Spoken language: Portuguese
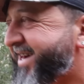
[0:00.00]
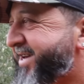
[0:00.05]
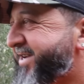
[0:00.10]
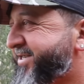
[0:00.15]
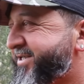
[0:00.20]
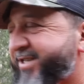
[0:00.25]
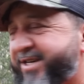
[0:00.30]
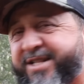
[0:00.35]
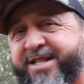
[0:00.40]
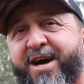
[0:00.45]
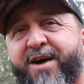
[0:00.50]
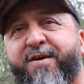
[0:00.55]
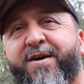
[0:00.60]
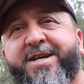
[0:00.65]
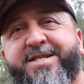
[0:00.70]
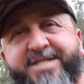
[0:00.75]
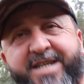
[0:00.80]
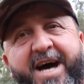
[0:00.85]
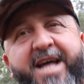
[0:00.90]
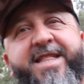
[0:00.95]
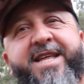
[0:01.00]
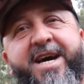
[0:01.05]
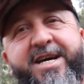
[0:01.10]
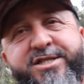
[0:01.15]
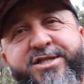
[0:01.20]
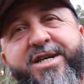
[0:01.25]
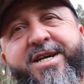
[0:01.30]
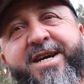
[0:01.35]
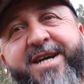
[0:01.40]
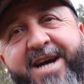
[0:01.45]
Mas você gosta da roça desde
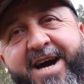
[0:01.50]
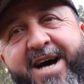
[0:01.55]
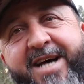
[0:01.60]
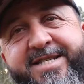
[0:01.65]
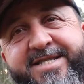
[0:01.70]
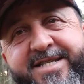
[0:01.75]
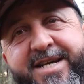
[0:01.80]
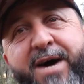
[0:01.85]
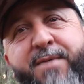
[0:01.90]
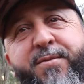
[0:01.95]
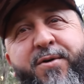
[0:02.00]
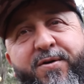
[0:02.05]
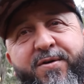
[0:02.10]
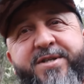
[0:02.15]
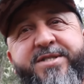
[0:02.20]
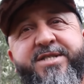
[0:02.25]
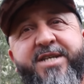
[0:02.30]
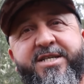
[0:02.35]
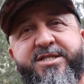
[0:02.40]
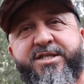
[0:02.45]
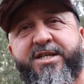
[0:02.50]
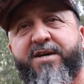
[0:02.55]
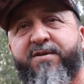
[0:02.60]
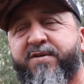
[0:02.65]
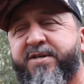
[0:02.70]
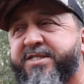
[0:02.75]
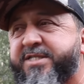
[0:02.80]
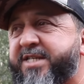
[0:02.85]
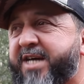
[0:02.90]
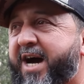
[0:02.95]
também, né? criança, né? sabe? Eu gostei de
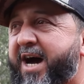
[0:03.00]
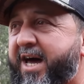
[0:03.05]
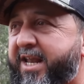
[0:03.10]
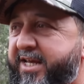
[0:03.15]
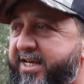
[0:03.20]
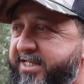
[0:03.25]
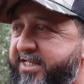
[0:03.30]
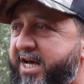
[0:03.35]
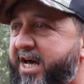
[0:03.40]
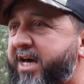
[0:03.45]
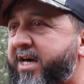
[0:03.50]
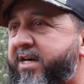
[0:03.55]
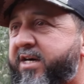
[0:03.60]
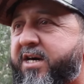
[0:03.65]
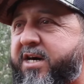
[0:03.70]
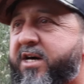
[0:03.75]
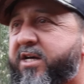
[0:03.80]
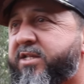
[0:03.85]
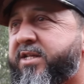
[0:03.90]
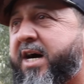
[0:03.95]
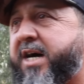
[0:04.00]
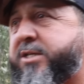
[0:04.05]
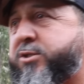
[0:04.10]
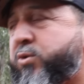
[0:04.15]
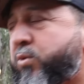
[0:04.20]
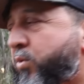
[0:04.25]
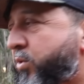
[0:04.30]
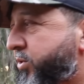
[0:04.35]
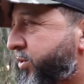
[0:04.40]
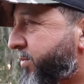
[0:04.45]
negociar, né? Sim. né? Tá, tá
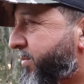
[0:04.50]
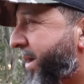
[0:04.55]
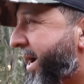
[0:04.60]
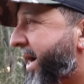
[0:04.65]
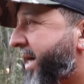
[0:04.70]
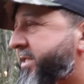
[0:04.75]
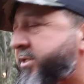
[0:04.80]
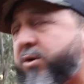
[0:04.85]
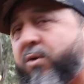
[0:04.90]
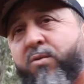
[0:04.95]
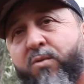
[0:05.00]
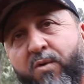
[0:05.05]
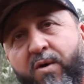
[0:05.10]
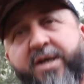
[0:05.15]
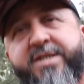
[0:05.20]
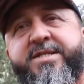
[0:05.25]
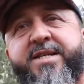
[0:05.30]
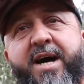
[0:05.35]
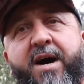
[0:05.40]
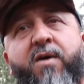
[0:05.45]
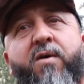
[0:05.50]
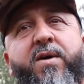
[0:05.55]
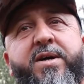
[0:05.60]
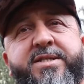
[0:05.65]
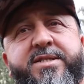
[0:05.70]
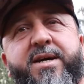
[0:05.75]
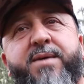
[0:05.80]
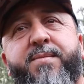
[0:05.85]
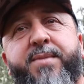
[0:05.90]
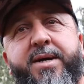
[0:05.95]
junto, mas eu gosto da
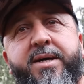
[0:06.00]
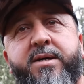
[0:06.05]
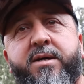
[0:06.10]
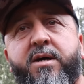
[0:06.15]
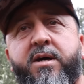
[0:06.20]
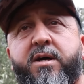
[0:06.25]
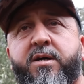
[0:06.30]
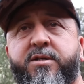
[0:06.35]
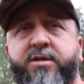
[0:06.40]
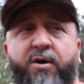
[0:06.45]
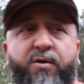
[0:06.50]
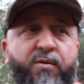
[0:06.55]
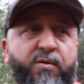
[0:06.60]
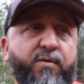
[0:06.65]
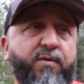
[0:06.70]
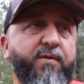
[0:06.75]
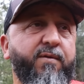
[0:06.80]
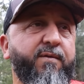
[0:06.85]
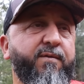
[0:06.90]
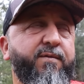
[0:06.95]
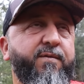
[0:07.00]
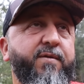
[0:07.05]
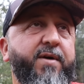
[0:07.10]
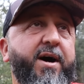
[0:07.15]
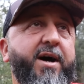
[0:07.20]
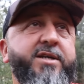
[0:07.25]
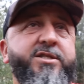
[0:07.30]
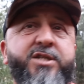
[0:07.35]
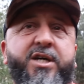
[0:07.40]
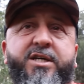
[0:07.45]
roça também. Então,
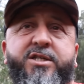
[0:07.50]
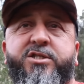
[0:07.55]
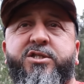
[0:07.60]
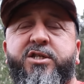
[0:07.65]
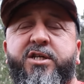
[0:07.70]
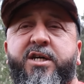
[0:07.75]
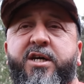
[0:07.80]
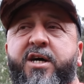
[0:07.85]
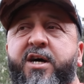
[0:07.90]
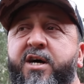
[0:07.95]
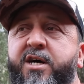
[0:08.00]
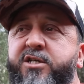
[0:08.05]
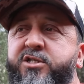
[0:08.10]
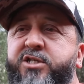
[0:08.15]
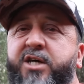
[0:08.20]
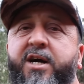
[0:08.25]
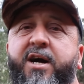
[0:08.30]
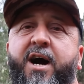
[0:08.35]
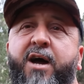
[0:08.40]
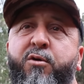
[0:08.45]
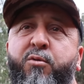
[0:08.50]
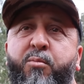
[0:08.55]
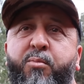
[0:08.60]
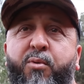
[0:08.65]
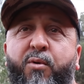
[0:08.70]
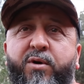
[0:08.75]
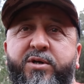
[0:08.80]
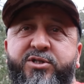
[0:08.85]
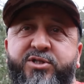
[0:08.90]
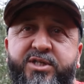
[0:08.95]
a gente chegar num
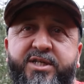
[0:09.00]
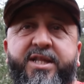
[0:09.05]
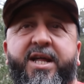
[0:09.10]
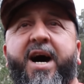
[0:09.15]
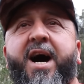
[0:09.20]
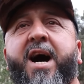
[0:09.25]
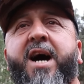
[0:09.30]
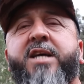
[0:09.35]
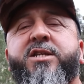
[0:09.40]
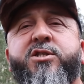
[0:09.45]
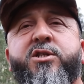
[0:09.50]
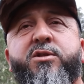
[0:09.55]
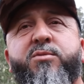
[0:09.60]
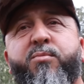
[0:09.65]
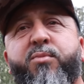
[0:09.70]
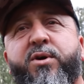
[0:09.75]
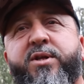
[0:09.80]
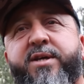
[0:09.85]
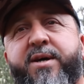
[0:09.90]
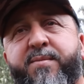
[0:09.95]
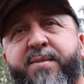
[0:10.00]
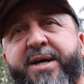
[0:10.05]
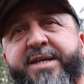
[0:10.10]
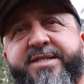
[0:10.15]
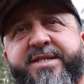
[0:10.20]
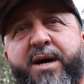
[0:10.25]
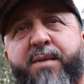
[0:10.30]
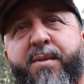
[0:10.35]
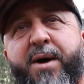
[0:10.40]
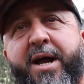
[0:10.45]
ponto de idade que não poder
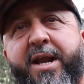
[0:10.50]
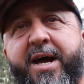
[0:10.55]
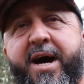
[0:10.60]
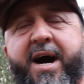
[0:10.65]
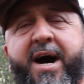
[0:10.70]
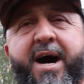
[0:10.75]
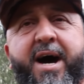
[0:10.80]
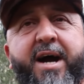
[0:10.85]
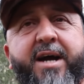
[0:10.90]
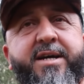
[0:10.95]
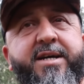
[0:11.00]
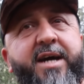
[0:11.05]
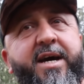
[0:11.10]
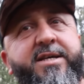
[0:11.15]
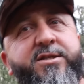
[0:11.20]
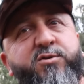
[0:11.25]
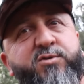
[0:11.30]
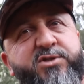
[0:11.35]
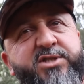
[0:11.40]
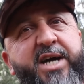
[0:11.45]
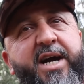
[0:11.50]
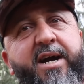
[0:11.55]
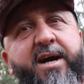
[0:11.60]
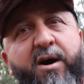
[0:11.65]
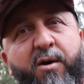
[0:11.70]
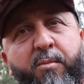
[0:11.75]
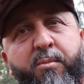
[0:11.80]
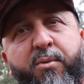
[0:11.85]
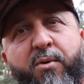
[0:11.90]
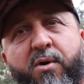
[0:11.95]
mais trabalhar, quer
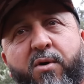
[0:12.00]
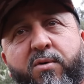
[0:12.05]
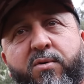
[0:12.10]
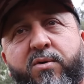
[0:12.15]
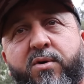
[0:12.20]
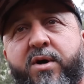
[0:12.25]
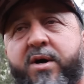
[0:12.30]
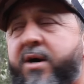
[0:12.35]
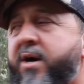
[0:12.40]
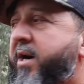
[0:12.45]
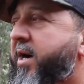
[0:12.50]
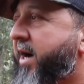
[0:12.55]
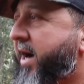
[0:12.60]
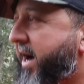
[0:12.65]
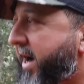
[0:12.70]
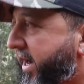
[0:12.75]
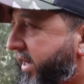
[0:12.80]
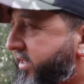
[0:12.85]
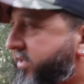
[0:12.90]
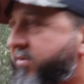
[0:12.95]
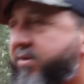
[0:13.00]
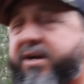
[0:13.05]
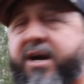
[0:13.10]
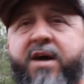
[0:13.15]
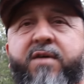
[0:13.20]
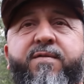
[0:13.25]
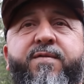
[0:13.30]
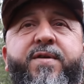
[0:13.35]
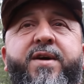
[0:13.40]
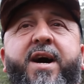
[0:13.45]
sossegar um pouco, aí eu
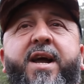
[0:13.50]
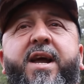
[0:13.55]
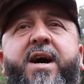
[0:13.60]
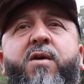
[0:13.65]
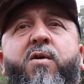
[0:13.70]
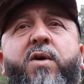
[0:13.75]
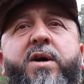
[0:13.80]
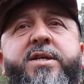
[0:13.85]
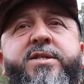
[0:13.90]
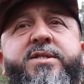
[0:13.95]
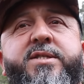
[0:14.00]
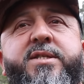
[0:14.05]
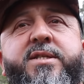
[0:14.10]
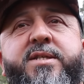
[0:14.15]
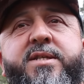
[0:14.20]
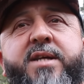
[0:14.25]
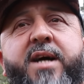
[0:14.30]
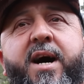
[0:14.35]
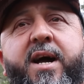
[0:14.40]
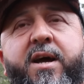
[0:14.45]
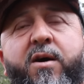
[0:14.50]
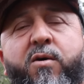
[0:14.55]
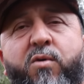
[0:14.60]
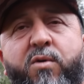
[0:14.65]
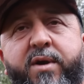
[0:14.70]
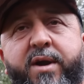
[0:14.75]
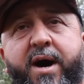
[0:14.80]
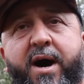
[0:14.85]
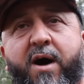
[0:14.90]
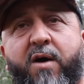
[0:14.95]
quero ficar na roça, na área
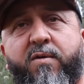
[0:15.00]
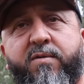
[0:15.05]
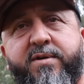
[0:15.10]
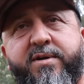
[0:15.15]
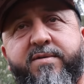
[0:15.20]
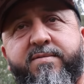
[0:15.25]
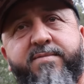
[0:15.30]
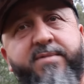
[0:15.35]
rural,